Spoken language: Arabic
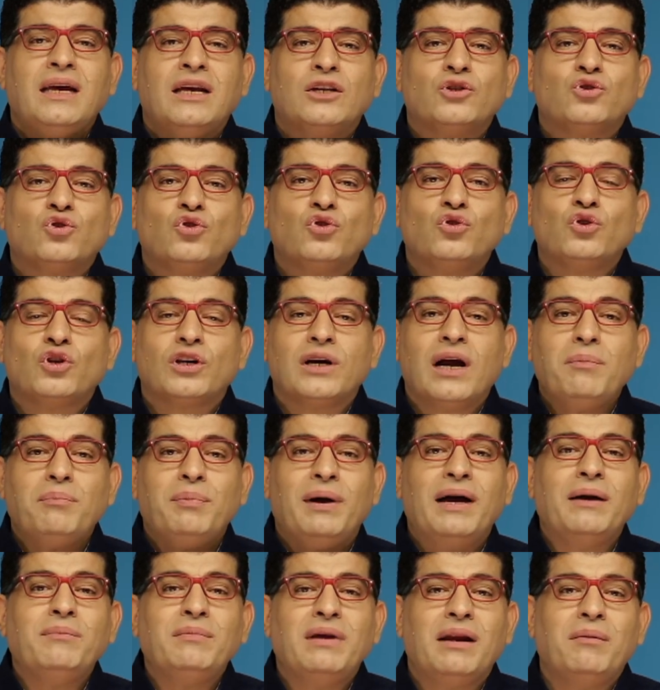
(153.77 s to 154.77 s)
شو الرب
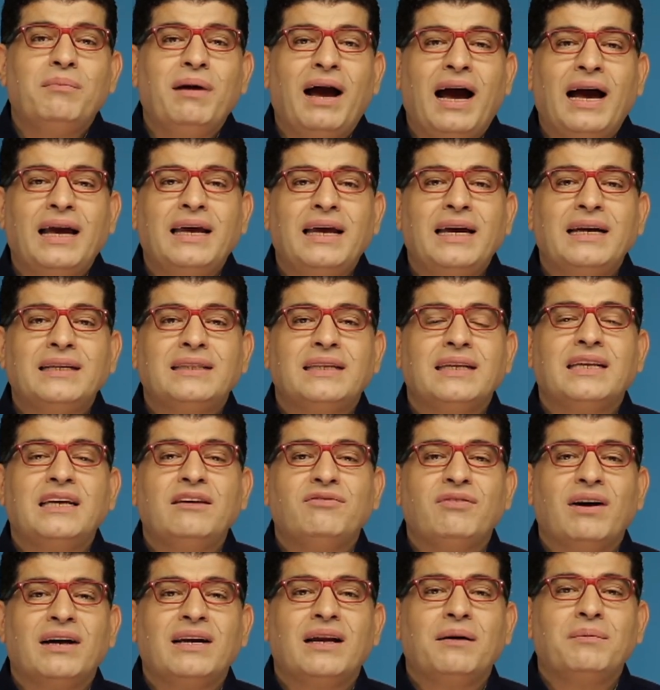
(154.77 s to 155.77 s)
عمل بحياتي
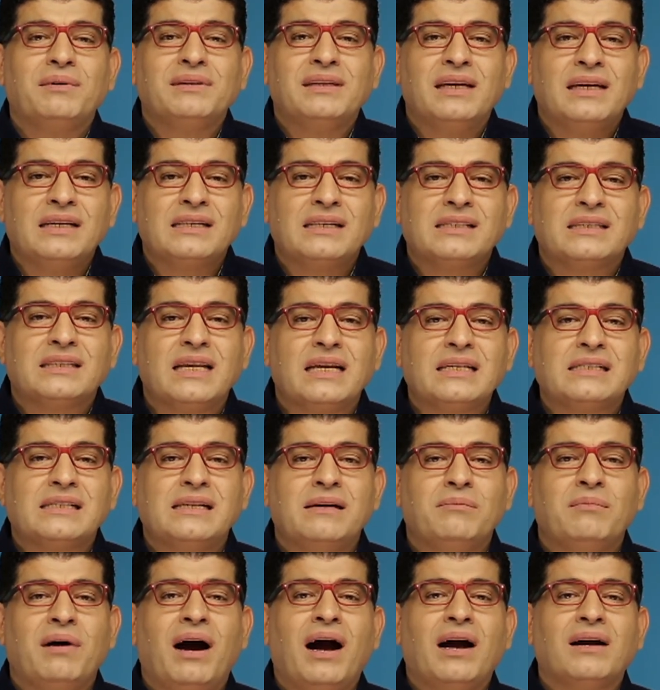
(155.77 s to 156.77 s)
كيف انا بدي
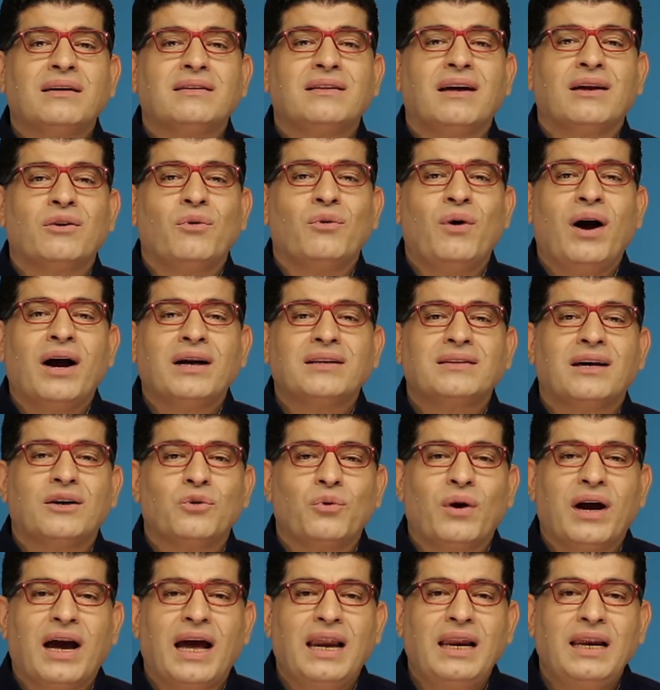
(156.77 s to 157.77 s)
استسلم اكثر واكثر
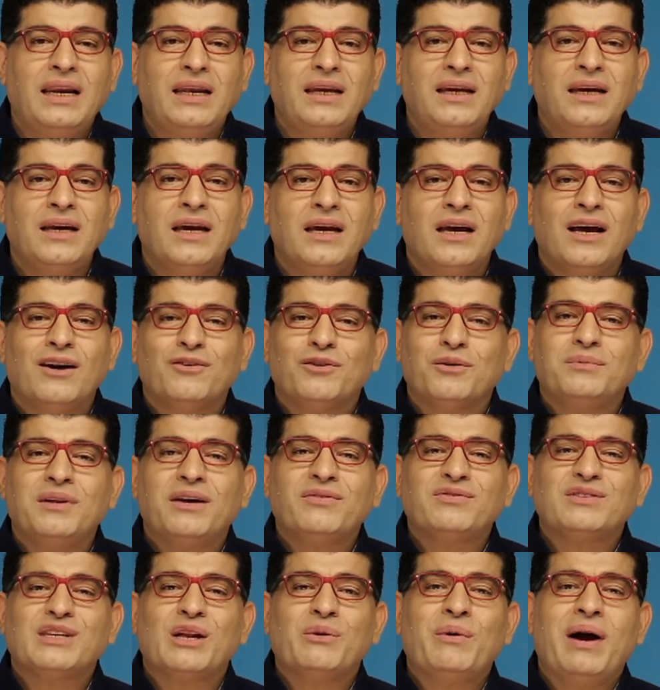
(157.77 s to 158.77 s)
وخليه
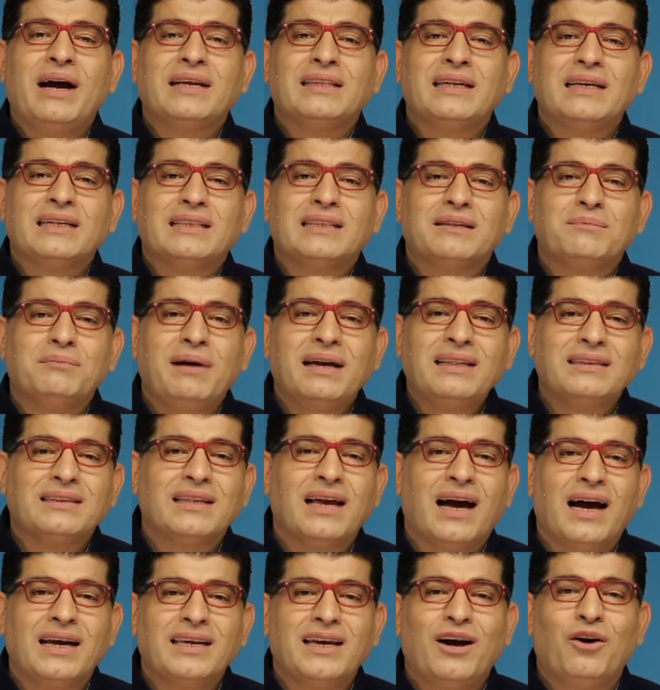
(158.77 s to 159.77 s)
وبنفس الوقت
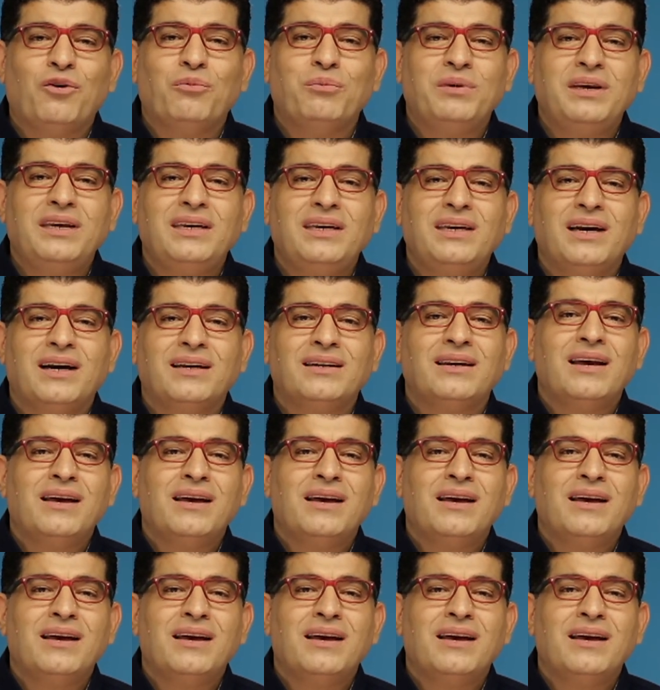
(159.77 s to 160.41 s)
اتمتع يوميا